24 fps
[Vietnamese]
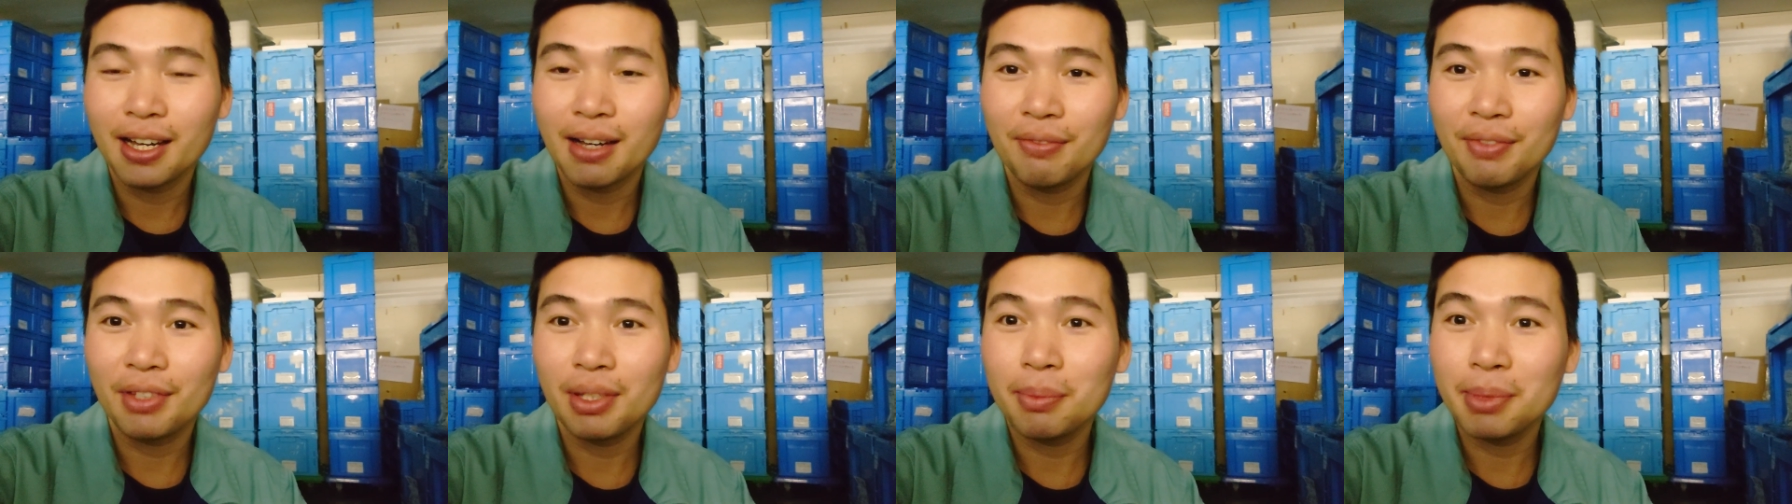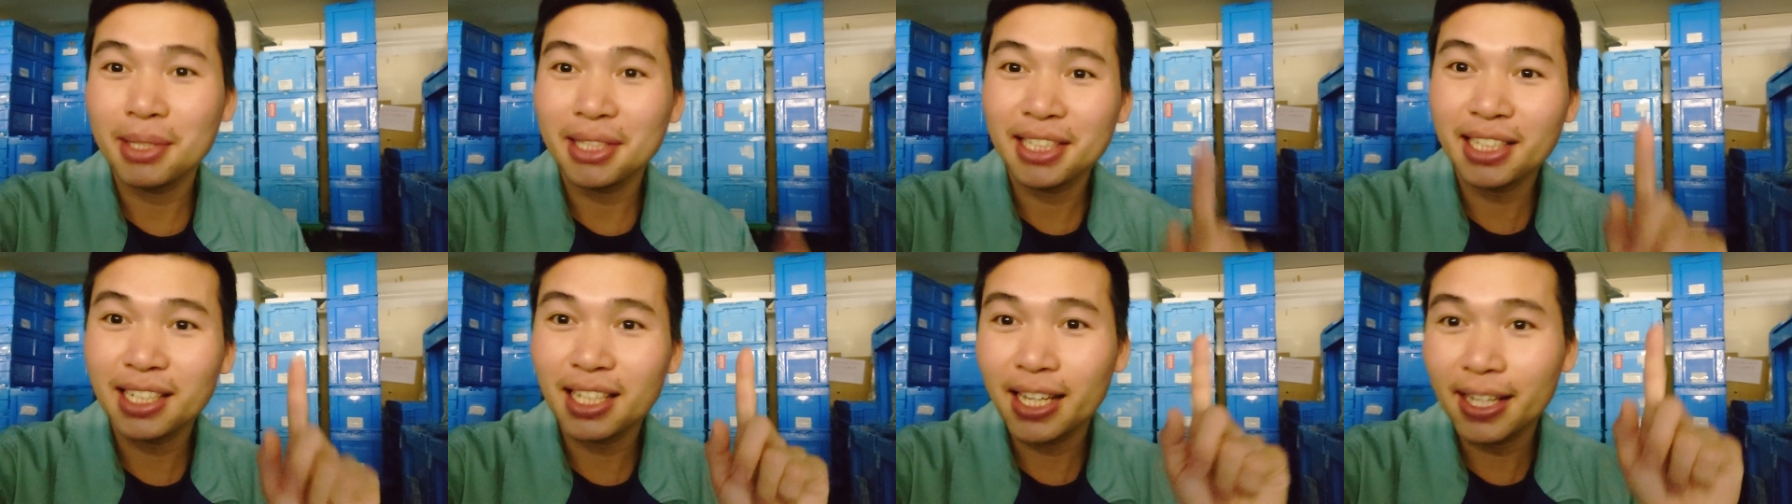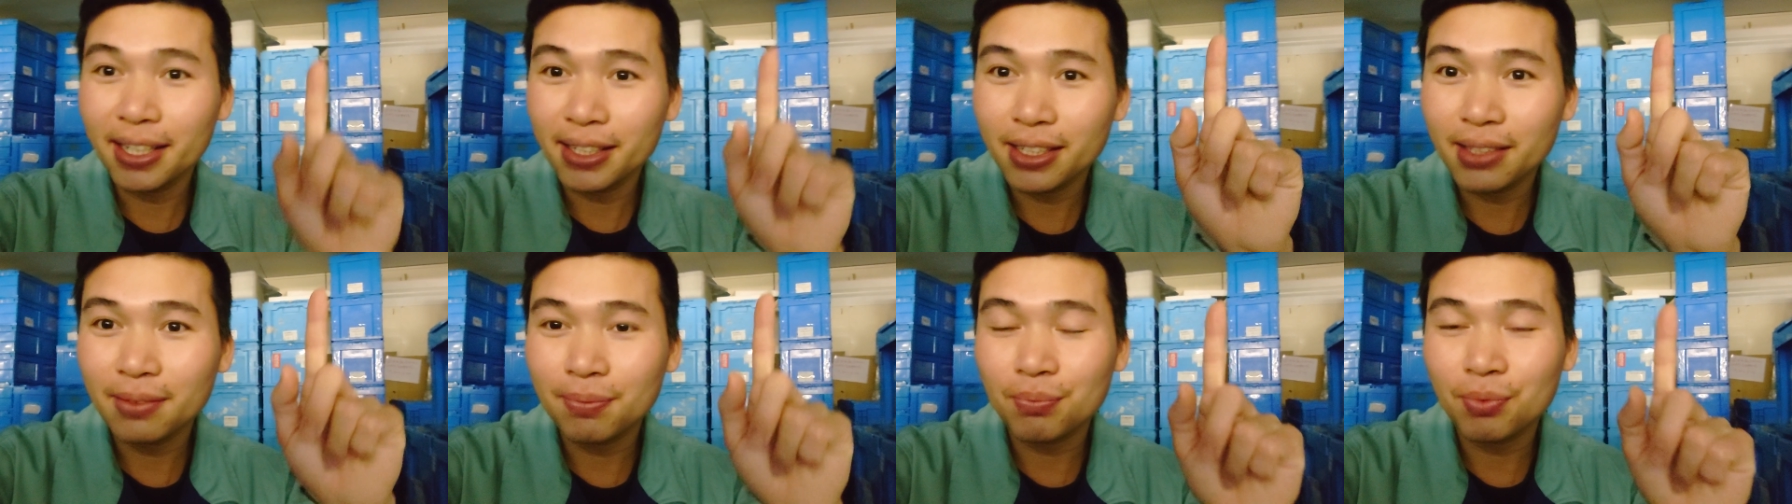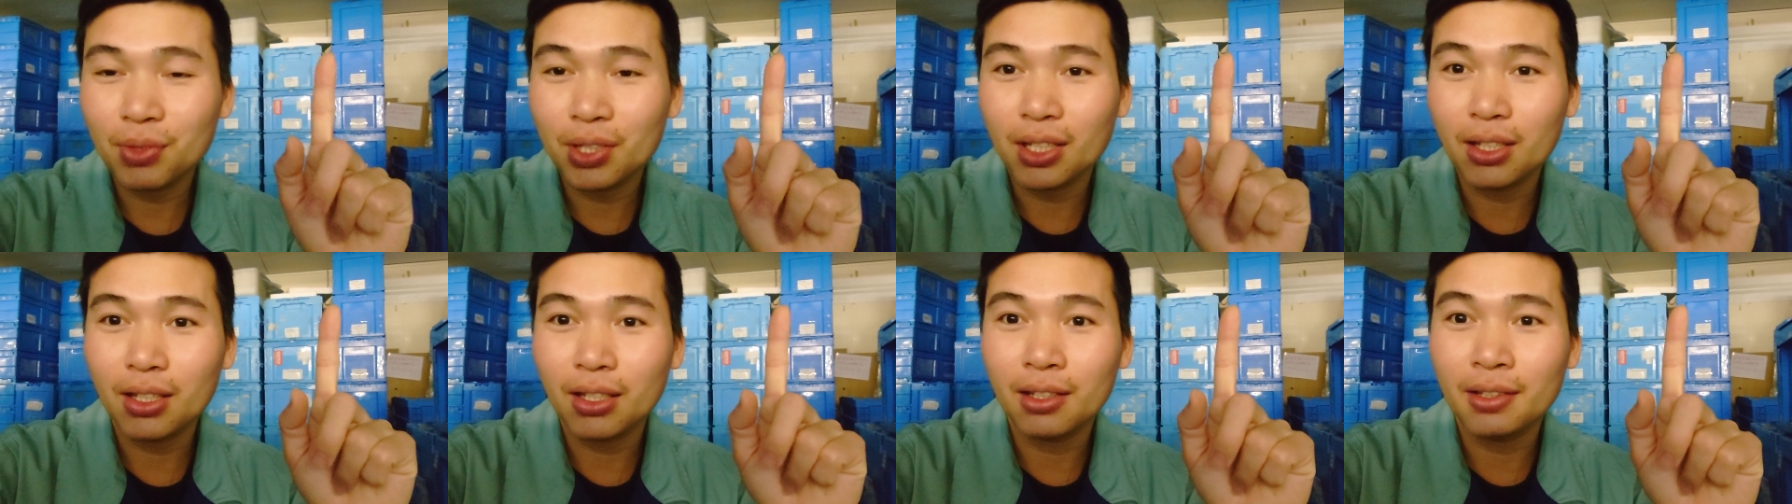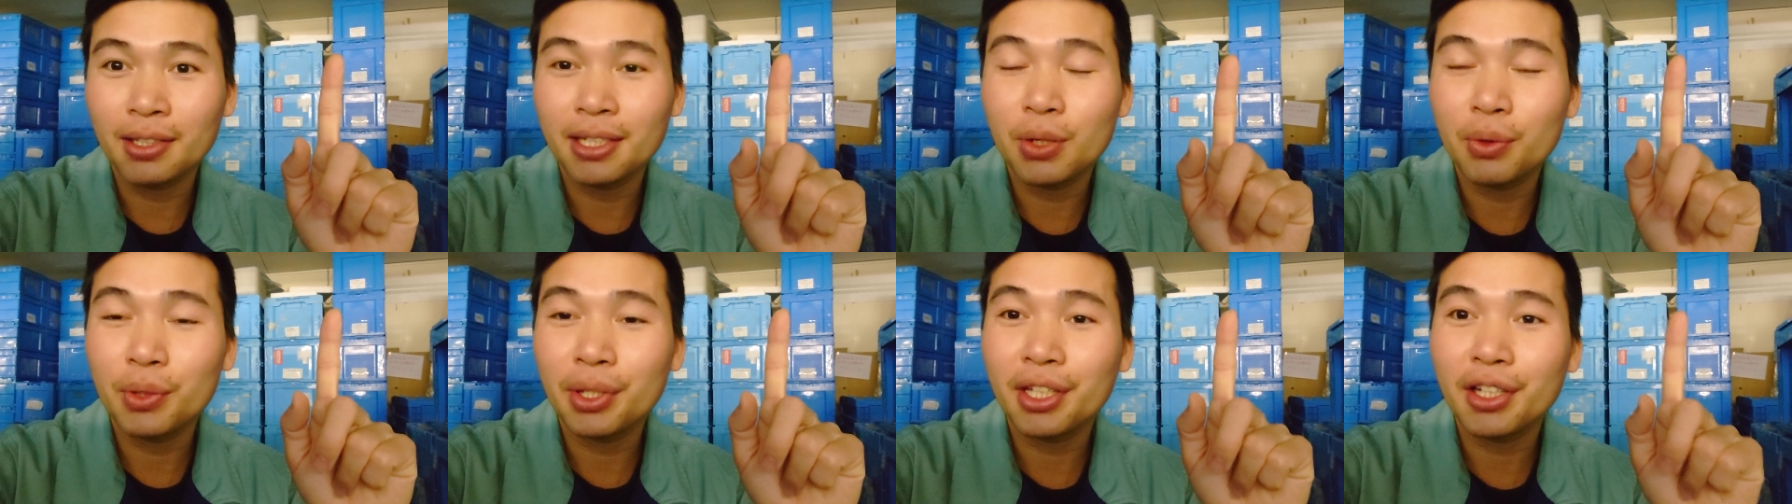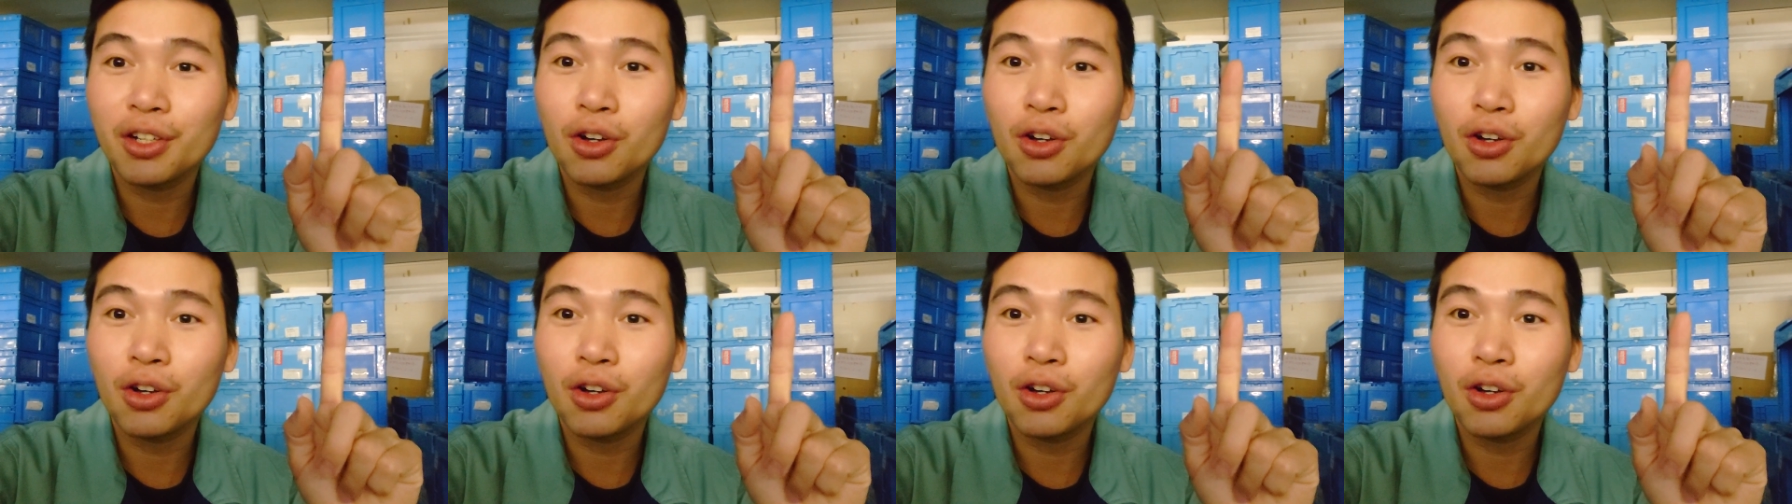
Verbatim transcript: à, vì mình nhìn lên thì nhiều